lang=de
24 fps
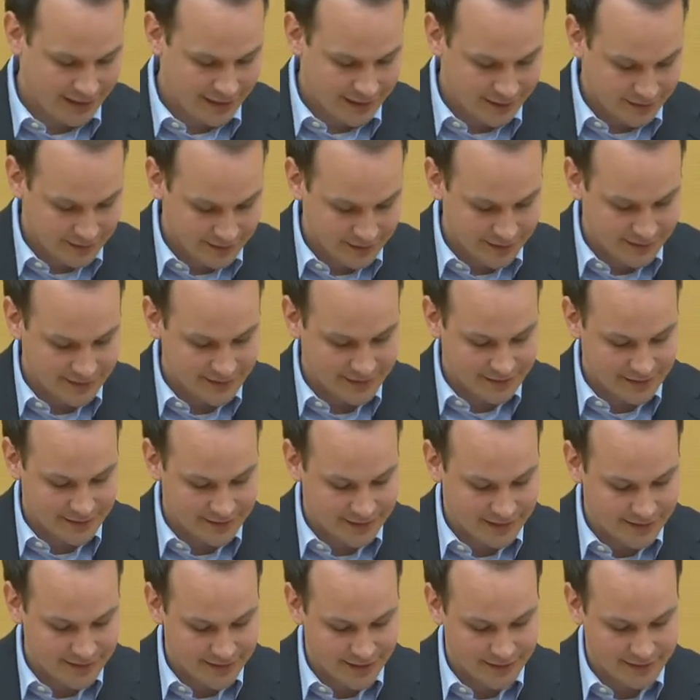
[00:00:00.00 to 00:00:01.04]
Dieses
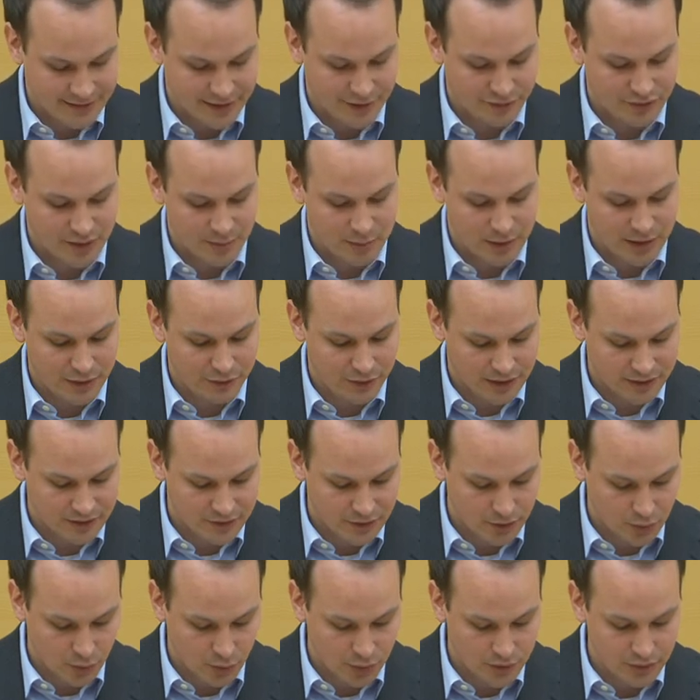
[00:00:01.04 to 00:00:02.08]
Gesetz hat die
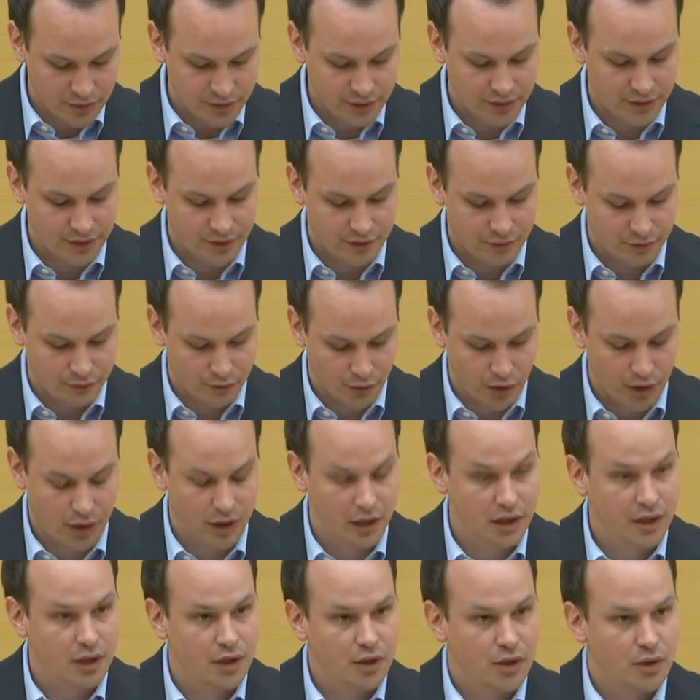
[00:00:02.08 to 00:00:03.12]
FDP-Fraktion
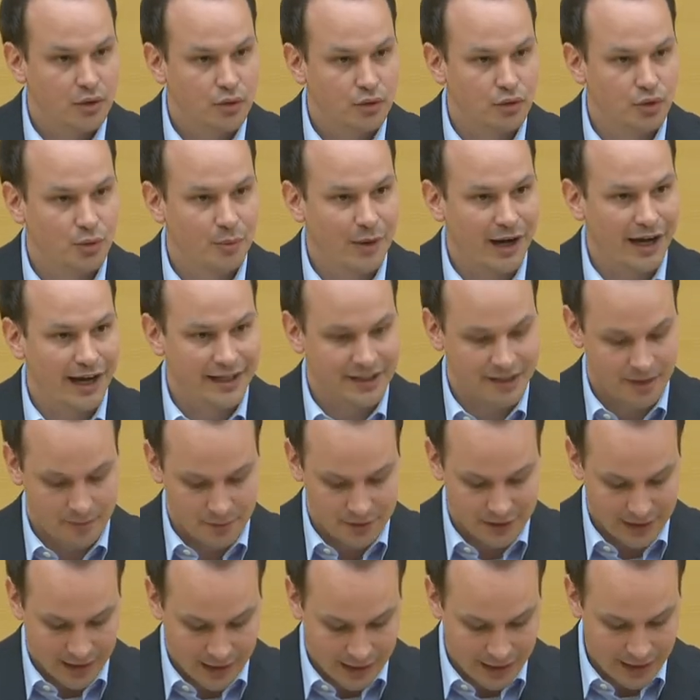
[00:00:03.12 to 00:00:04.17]
vor über einem
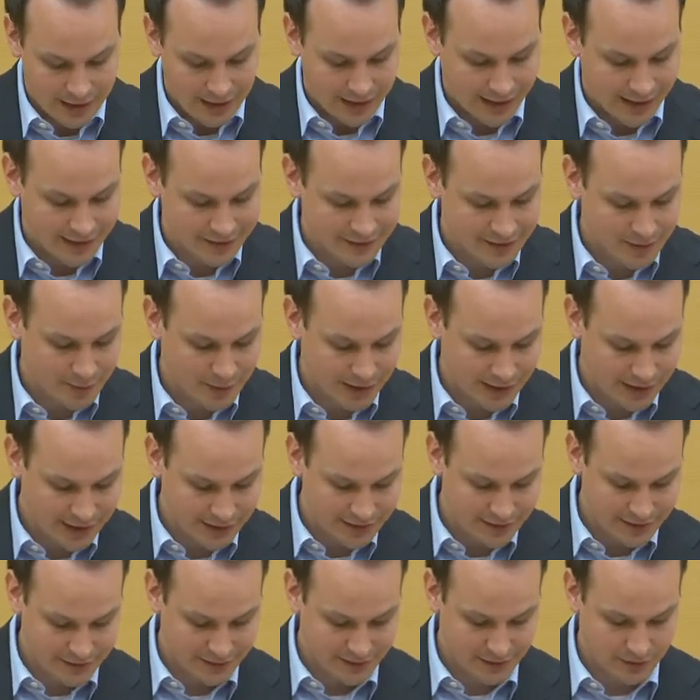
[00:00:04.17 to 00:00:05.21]
Jahr
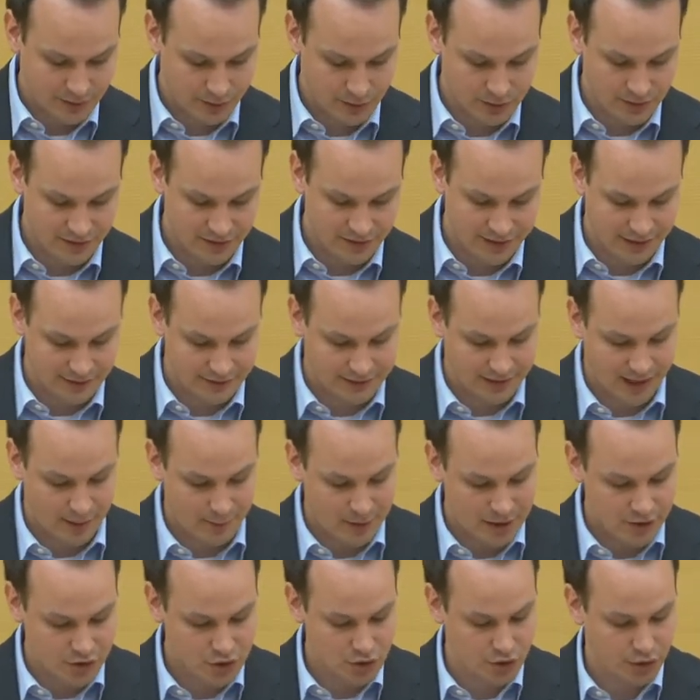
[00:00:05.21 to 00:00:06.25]
eingebracht und es hat
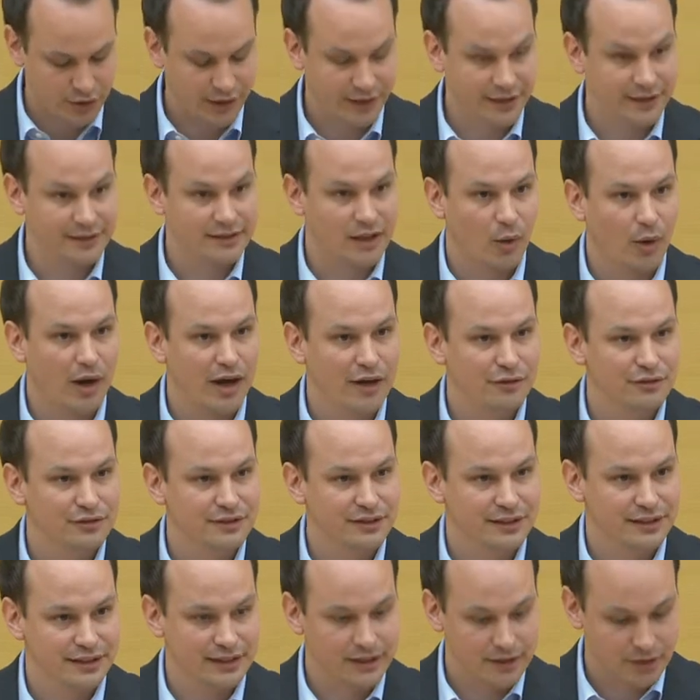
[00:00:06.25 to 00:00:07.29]
damals schon eine
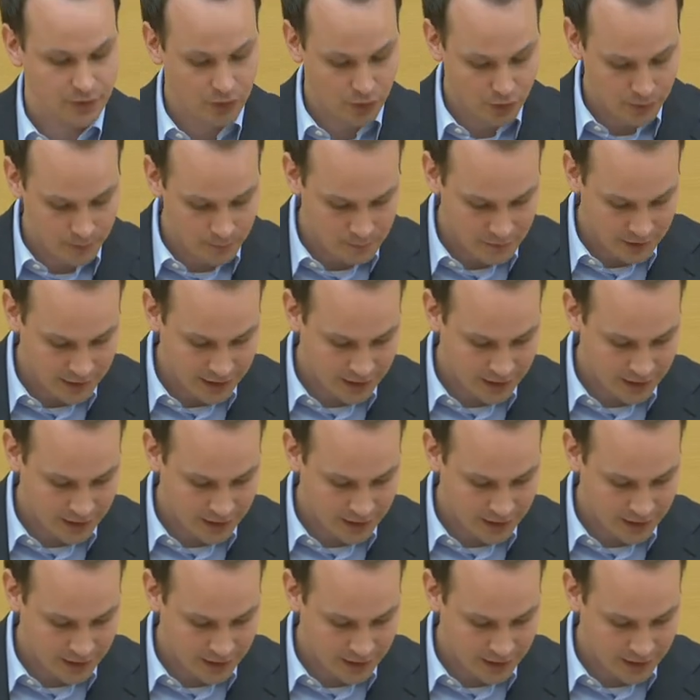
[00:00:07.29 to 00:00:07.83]
dauerhafte Regelung